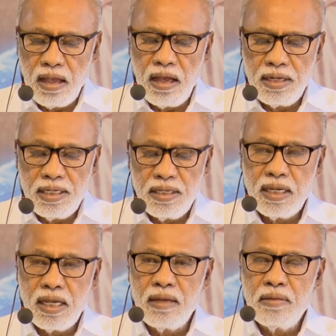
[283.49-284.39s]
ఆ
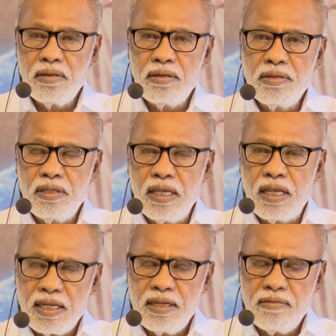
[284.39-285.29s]
రీతిగా
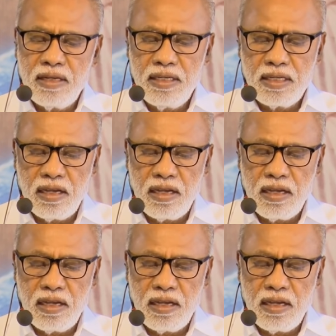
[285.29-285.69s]
ఎలాగివ్వాలి